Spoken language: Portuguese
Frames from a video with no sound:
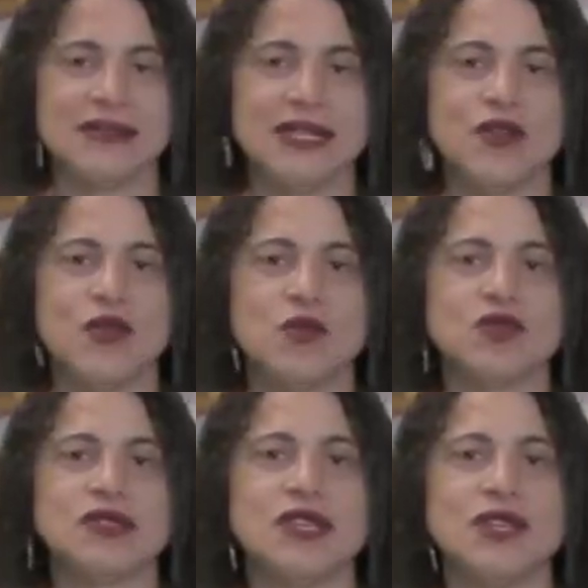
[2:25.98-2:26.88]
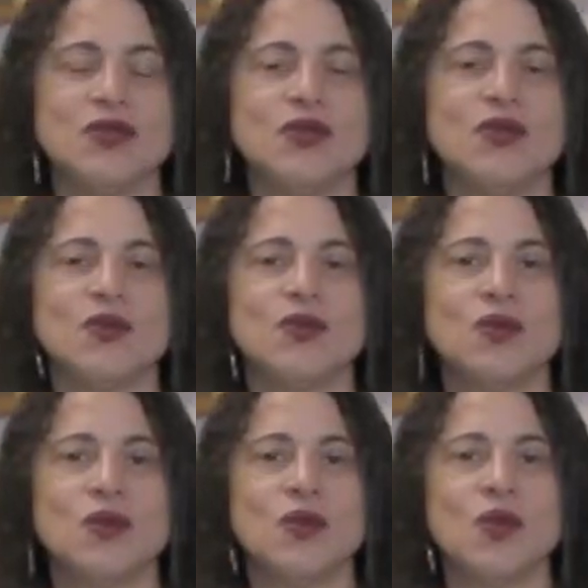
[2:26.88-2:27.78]
né? como sendo
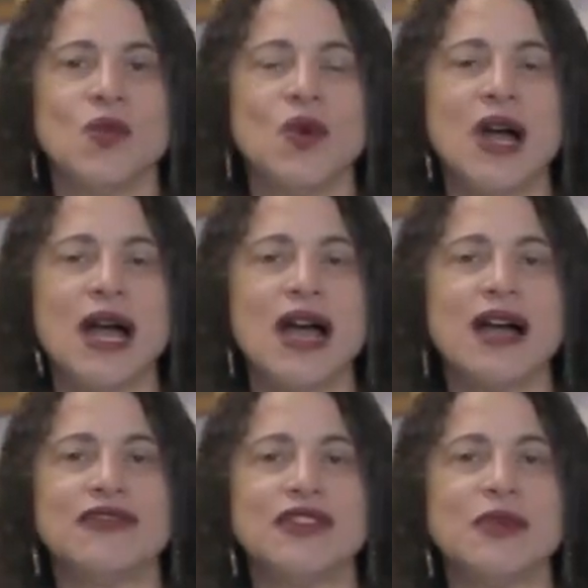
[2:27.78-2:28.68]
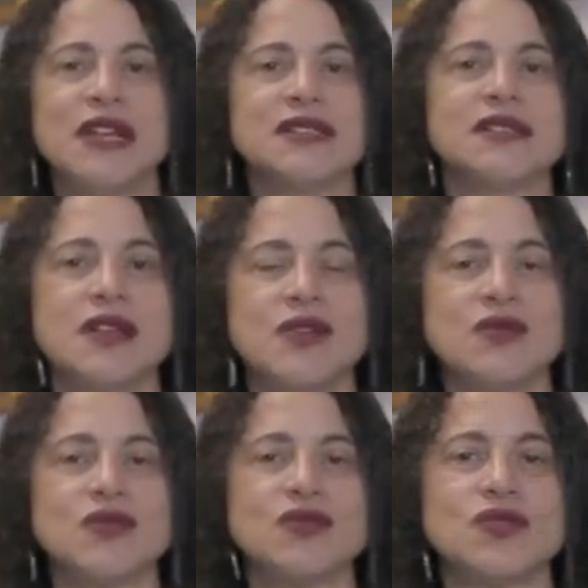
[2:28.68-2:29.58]
uma
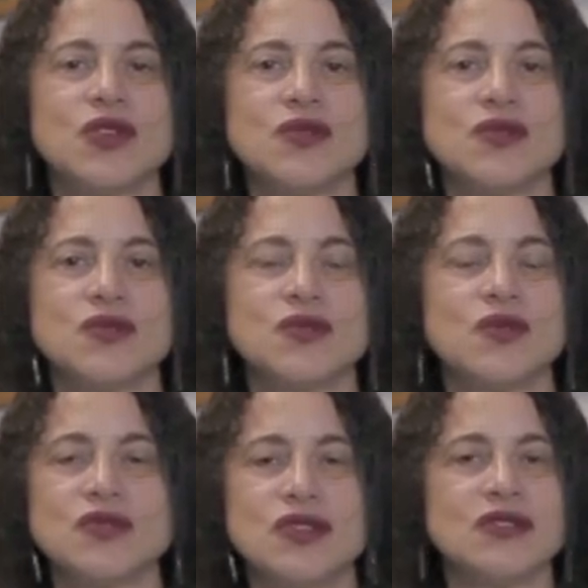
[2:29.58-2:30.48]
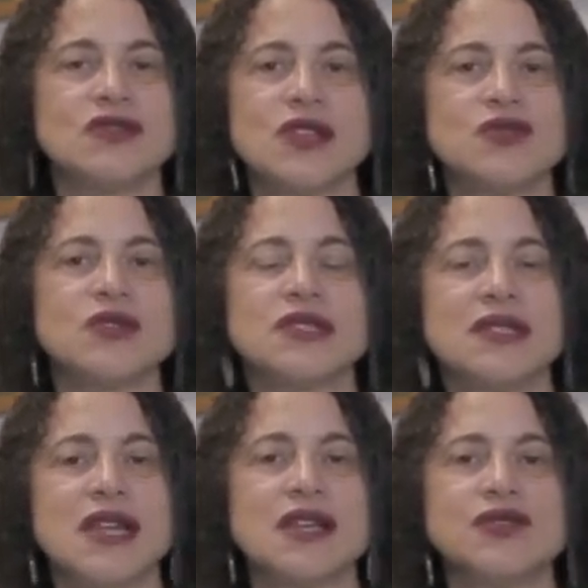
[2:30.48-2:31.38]
afirmação dos seus conceitos, das suas
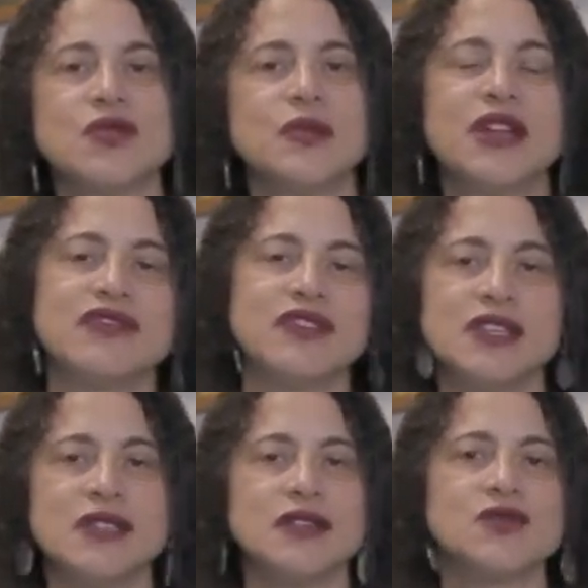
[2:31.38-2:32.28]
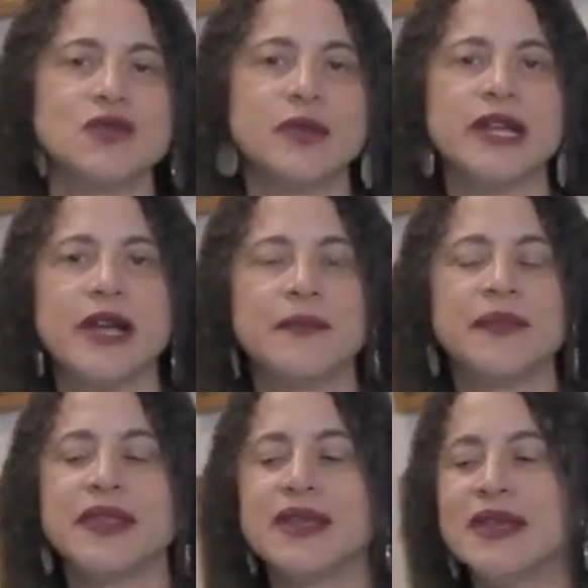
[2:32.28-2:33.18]
ideias sobre a vida, sobre a...
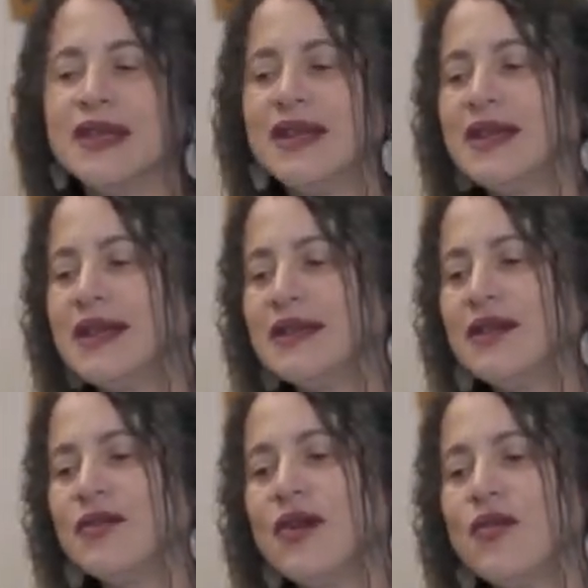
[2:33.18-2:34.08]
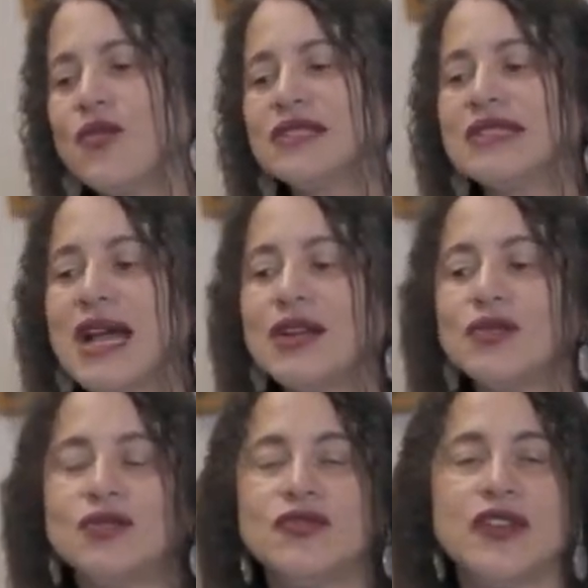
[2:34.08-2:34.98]
Então, ao
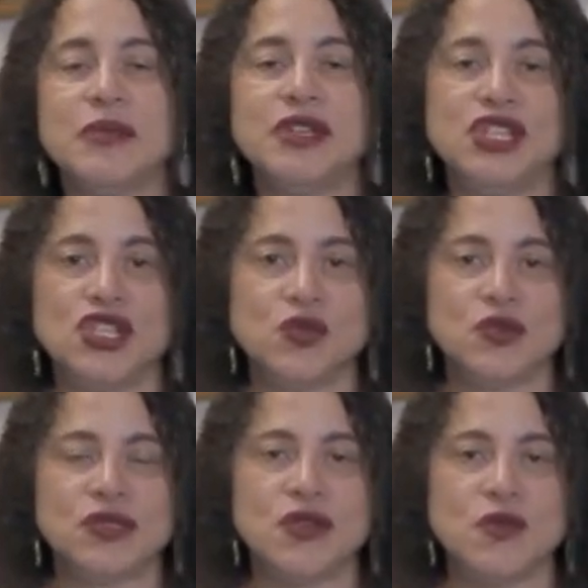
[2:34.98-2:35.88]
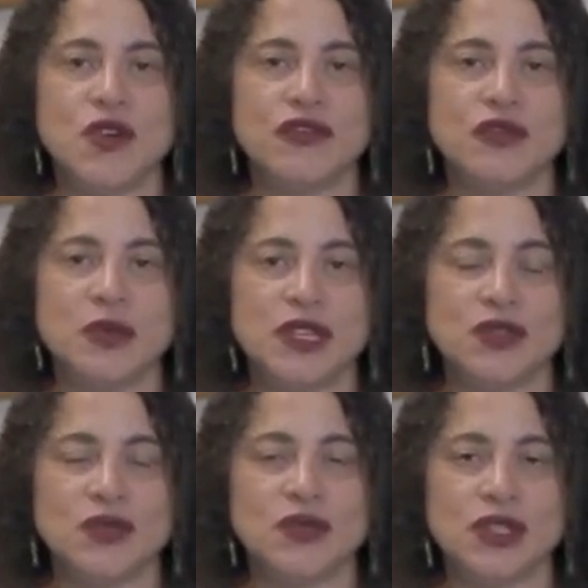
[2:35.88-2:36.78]
contrário do feminismo ser um
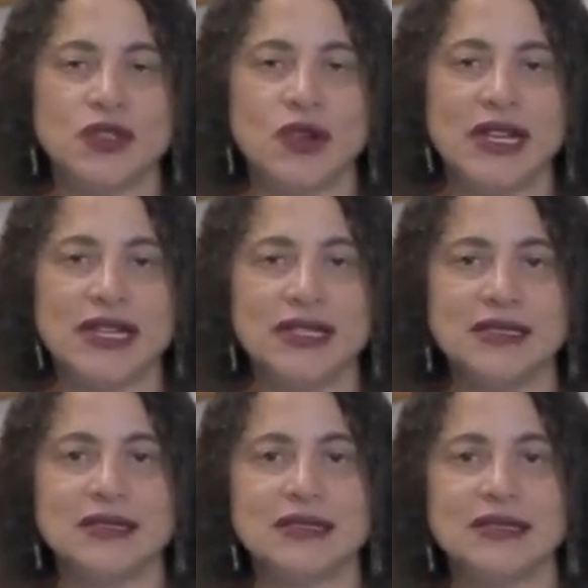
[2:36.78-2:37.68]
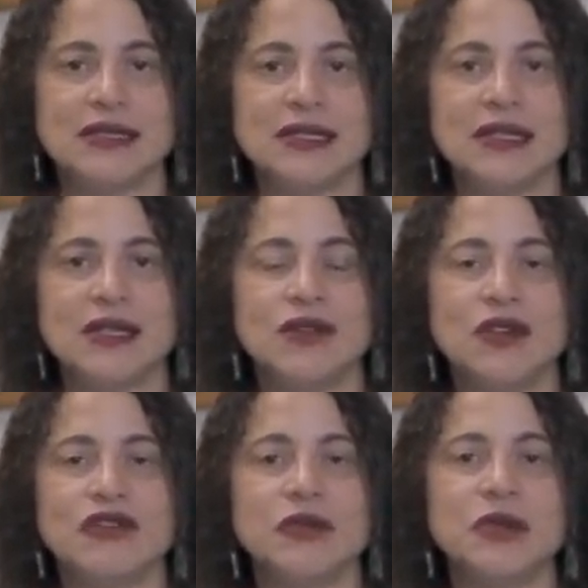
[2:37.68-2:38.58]
movimento intolerante, ele é um
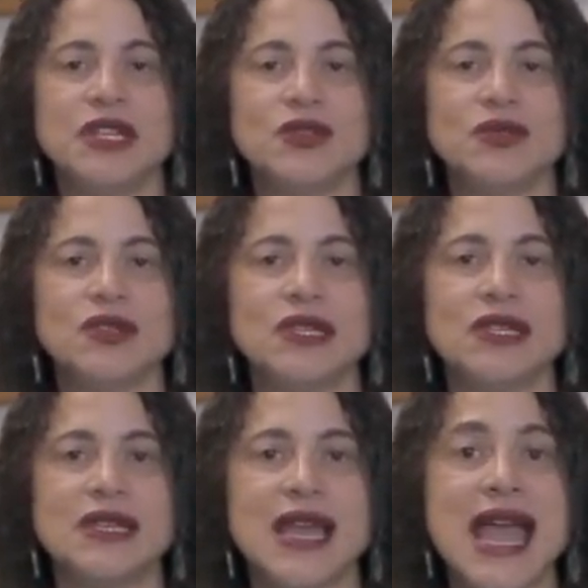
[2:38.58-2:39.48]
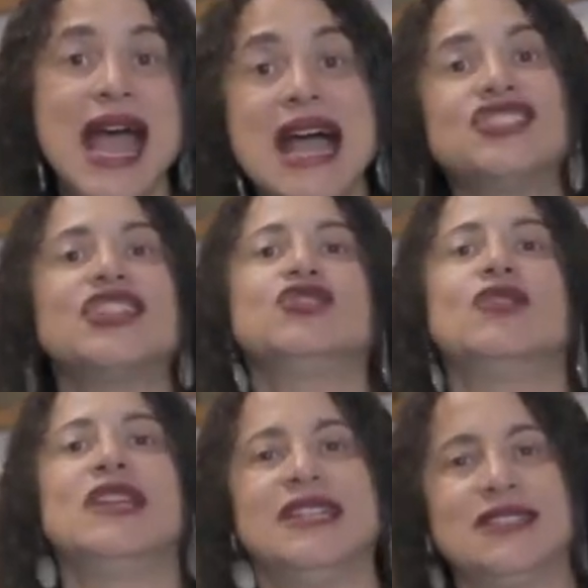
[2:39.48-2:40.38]
movimento que reage à
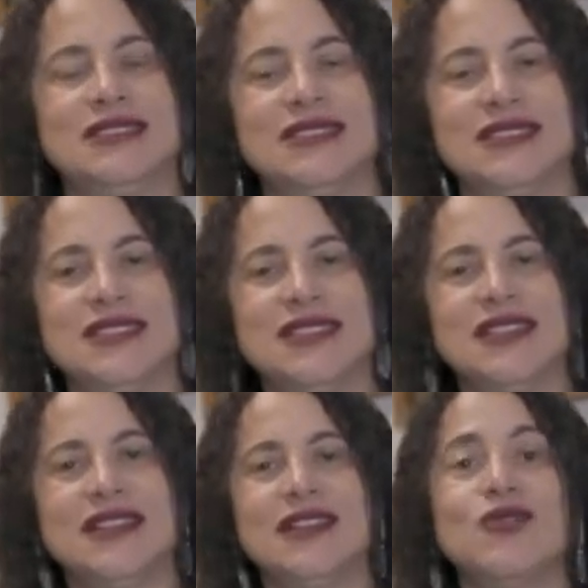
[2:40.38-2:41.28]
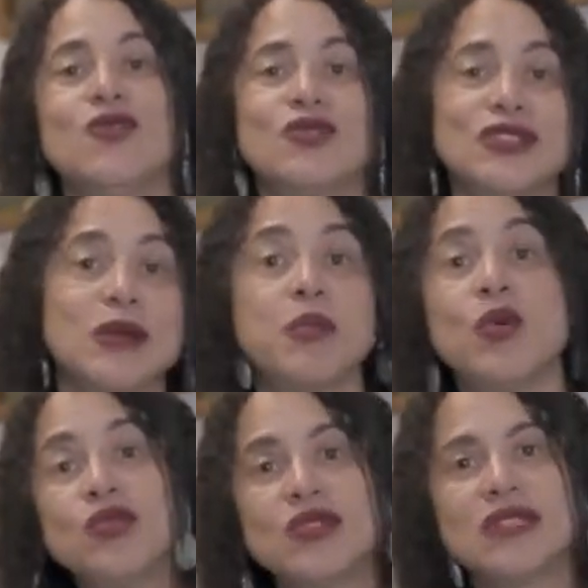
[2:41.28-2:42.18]
intolerância. Ele é um
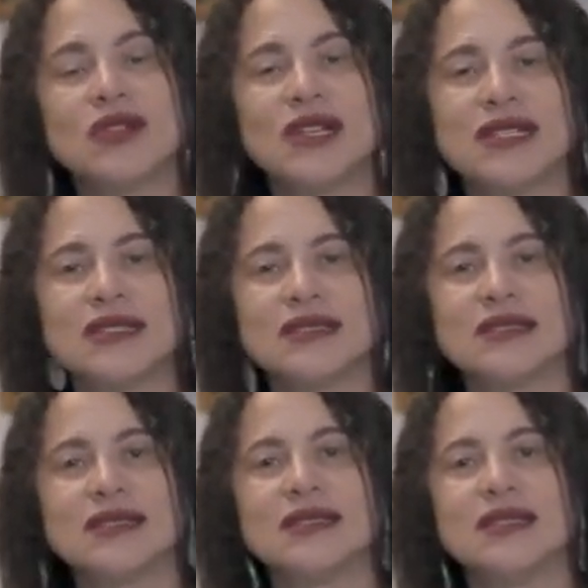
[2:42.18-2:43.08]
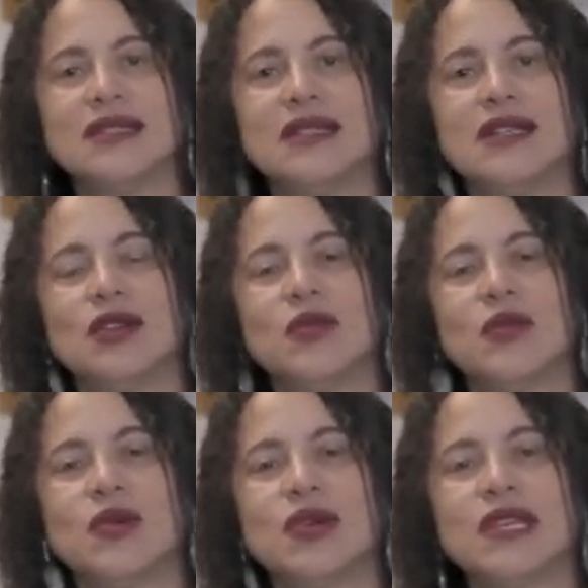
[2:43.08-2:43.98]
contraponto à intolerância.
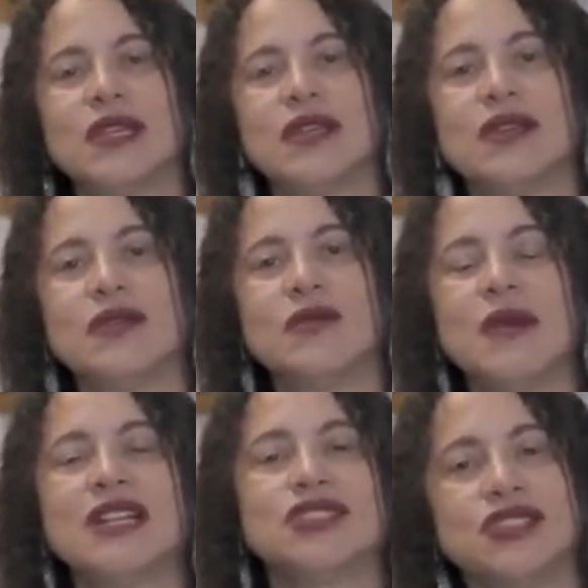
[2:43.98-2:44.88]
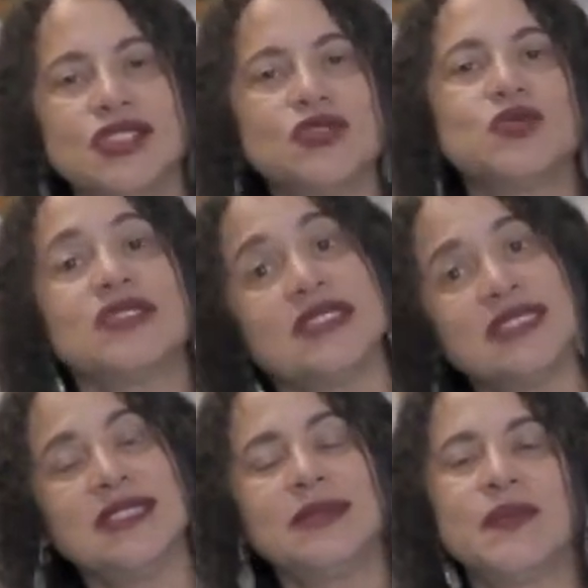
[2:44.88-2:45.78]
Porque o machismo,
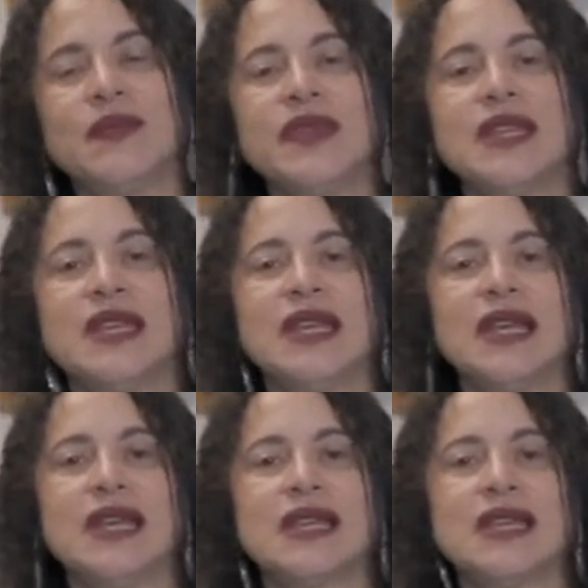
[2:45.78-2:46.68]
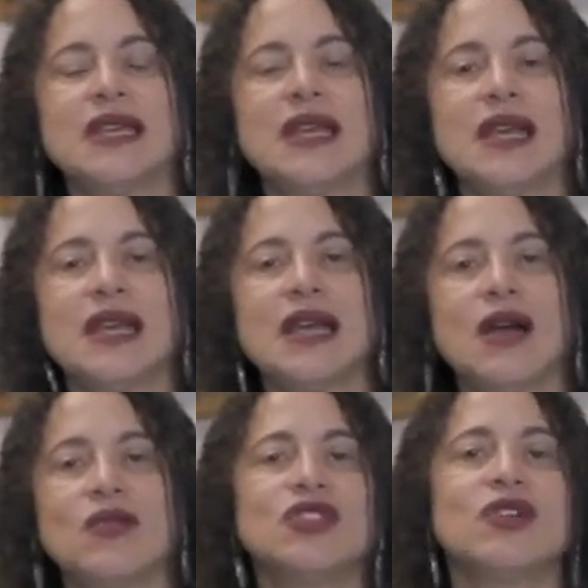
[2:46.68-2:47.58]
sim, é que é
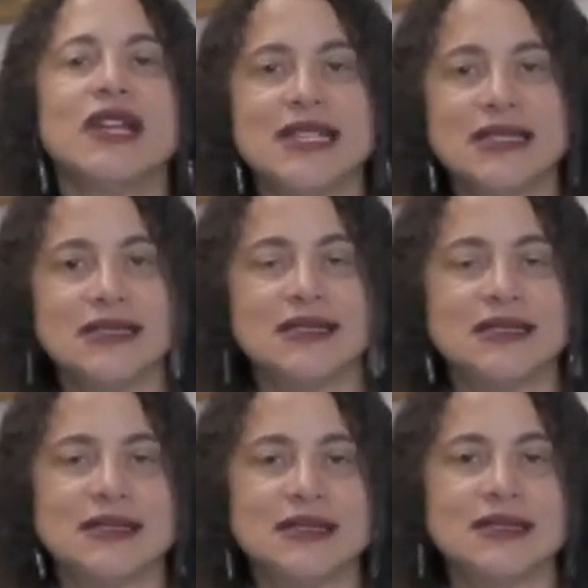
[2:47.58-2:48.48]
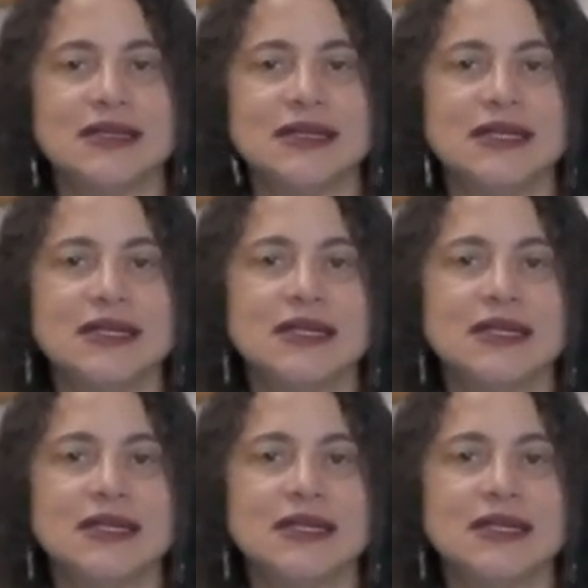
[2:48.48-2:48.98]
algo intolerante e